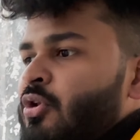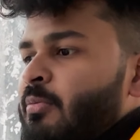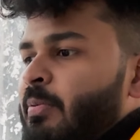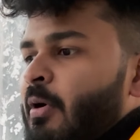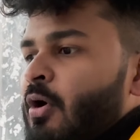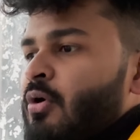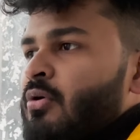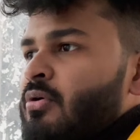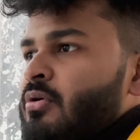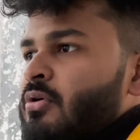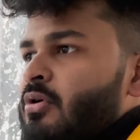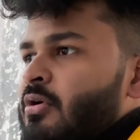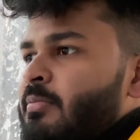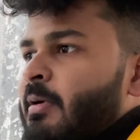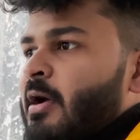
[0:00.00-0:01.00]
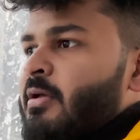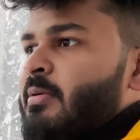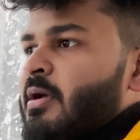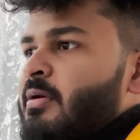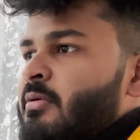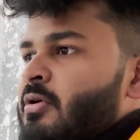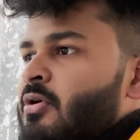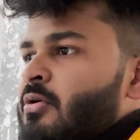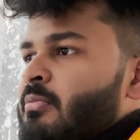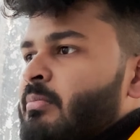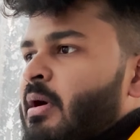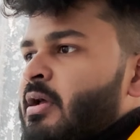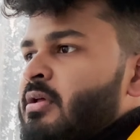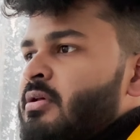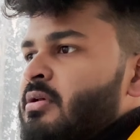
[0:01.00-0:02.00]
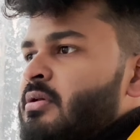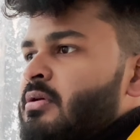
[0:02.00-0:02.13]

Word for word: लैंड करा दो भाई भाई भाई